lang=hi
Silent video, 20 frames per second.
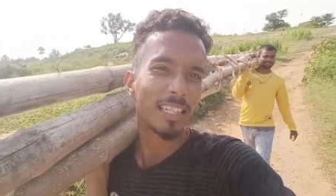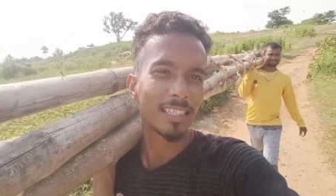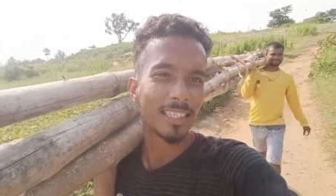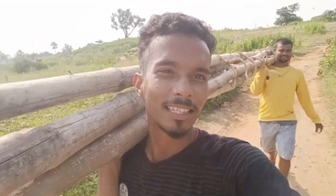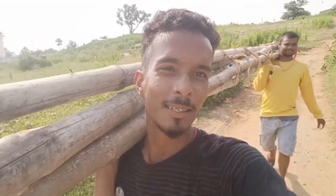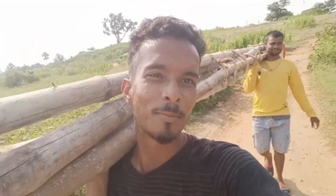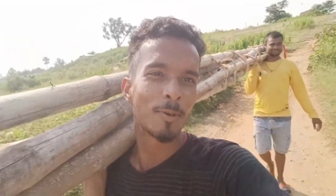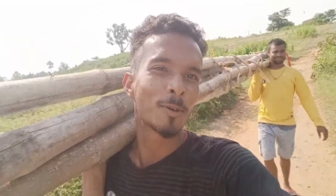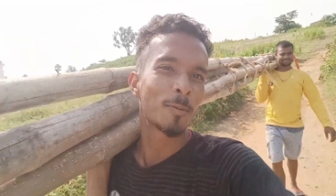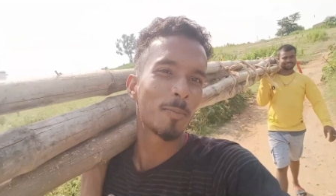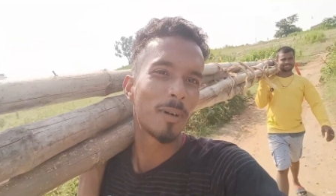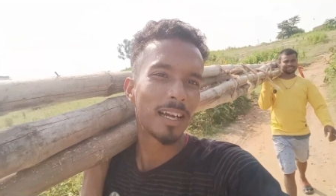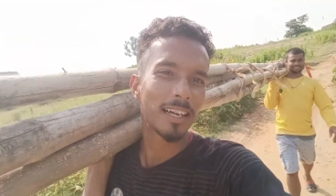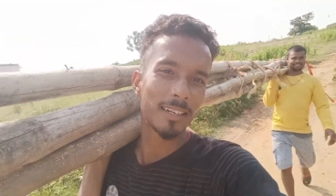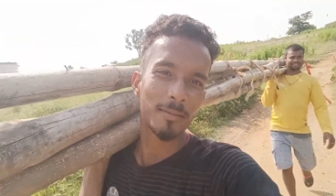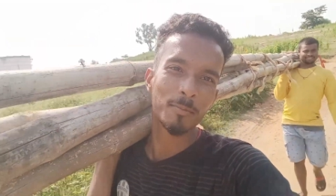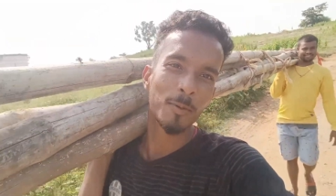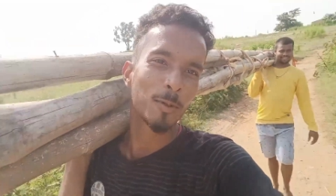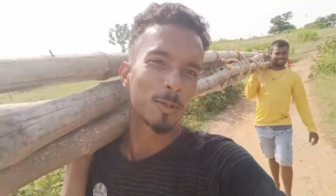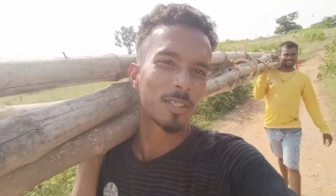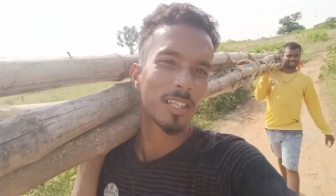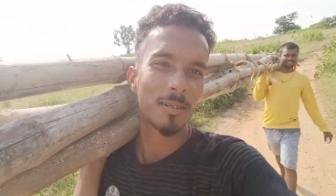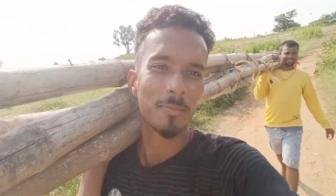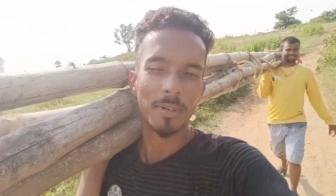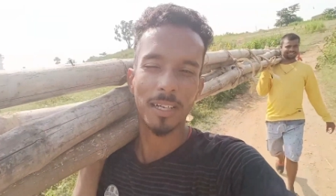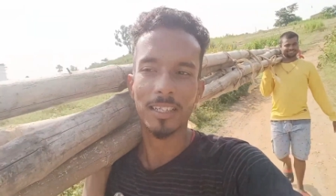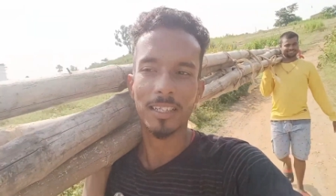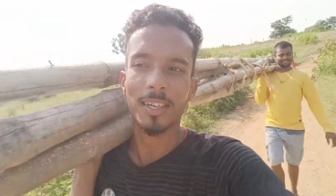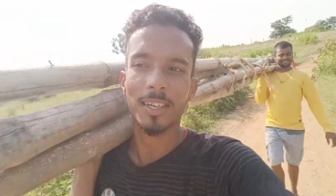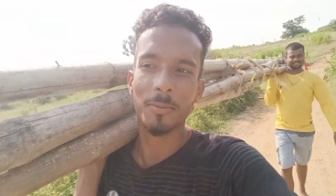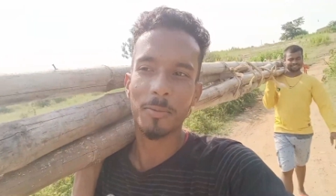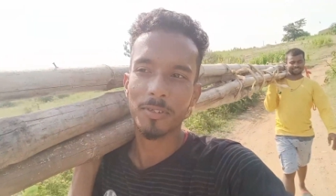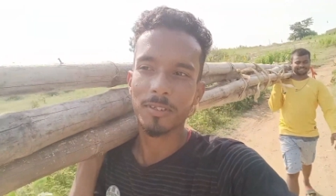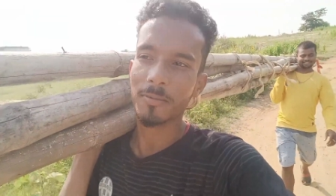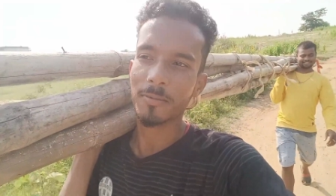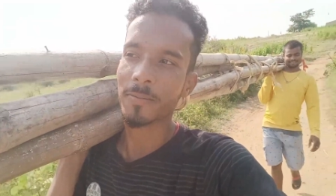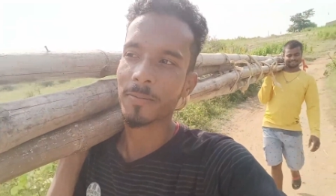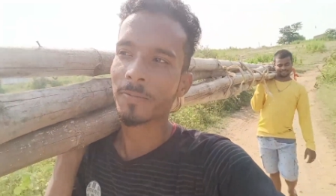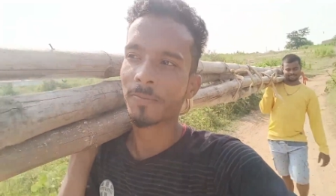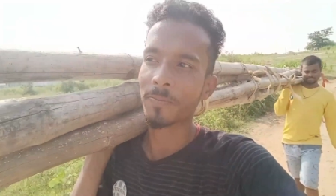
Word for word: बात नहीं बोल पाएगा बहुत शर्म आता है वो